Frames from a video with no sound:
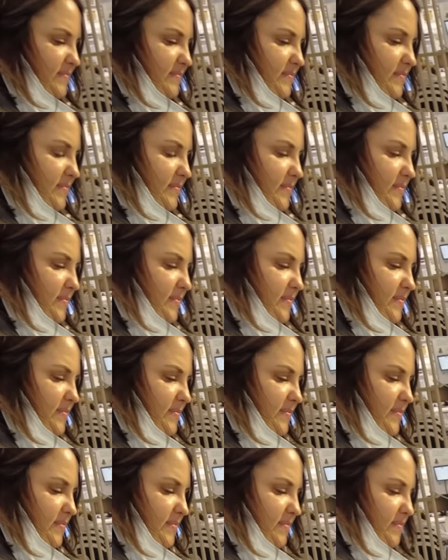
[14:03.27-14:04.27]
не
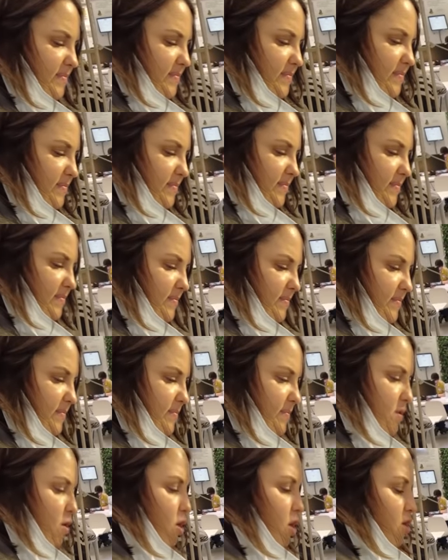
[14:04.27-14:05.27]
насладишься процессом.
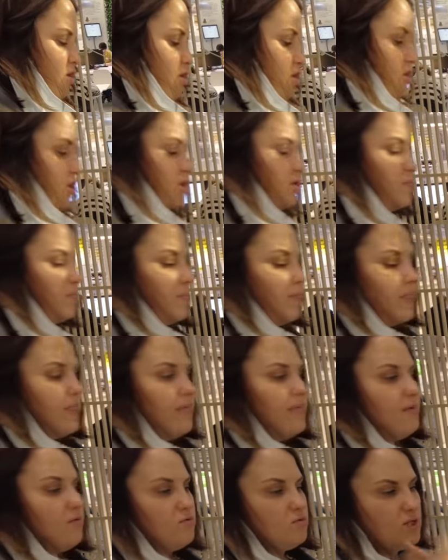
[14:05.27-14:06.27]
Приходится прям на
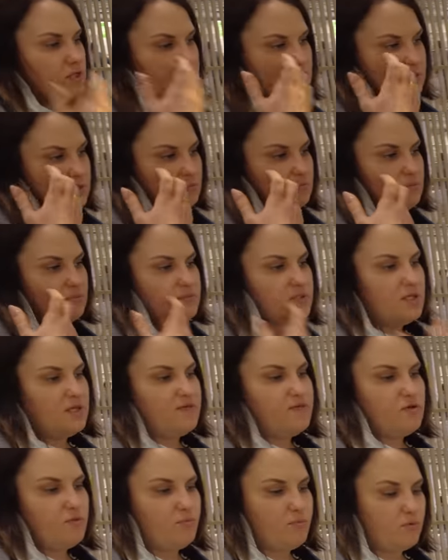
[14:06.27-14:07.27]
всю включать на маленькой
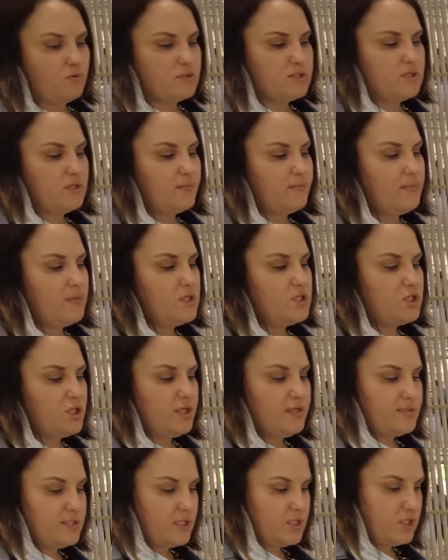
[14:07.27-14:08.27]
сковородке. Просто. Мы жили
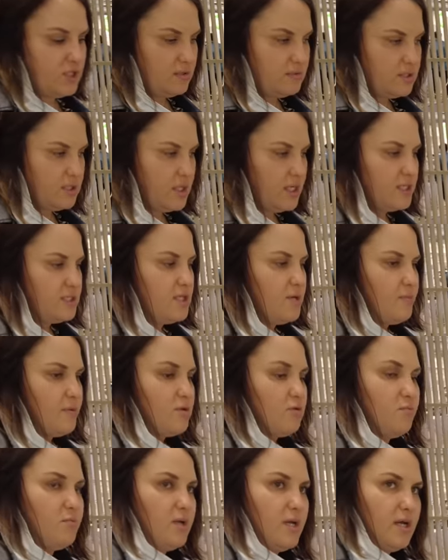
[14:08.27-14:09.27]
сначала в Саратовке,
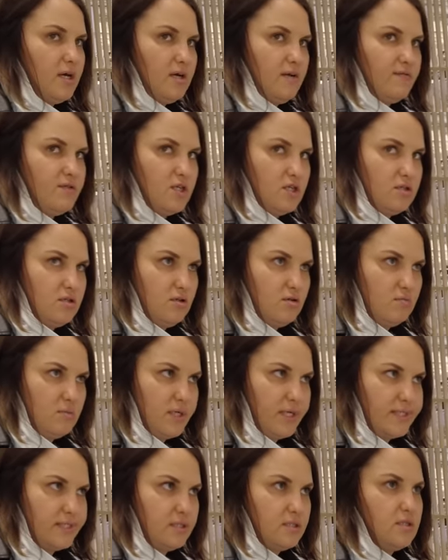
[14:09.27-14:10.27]
потом переехали в частный дом к
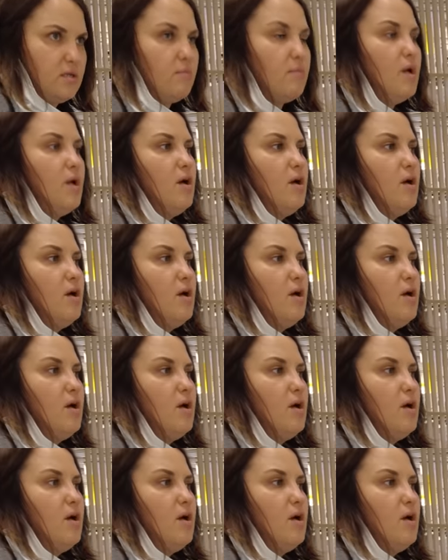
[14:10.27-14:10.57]
родителям.